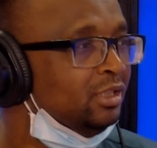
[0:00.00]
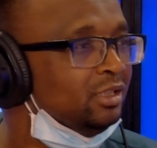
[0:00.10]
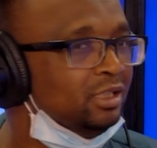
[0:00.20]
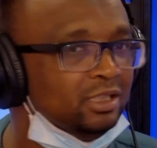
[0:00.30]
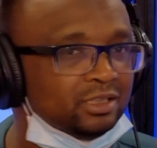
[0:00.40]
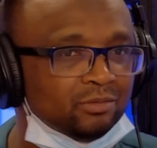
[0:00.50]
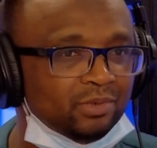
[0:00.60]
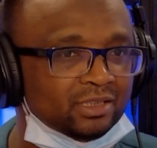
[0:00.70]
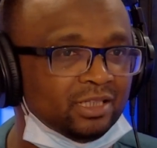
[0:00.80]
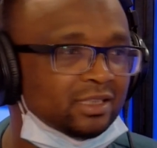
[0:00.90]
les laisser
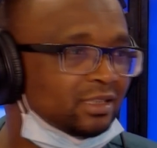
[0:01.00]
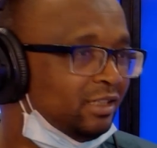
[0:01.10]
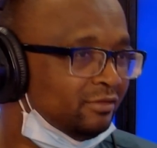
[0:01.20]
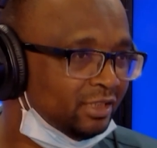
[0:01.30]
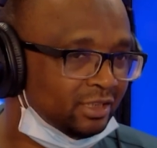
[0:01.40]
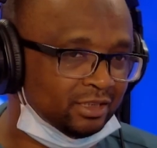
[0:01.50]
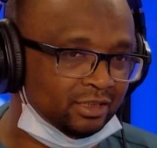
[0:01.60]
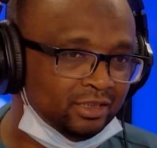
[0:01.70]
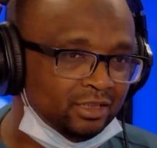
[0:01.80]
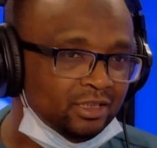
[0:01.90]
passer à travers
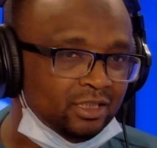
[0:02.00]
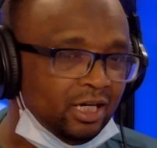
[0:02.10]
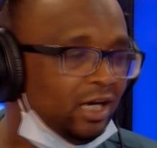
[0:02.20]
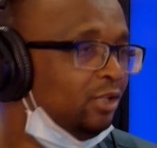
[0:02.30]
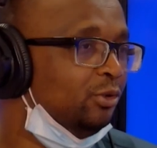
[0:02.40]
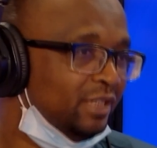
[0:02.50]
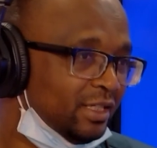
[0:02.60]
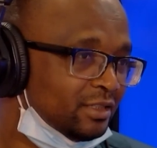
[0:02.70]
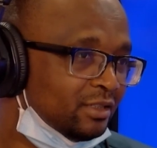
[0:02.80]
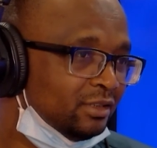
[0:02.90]
le net.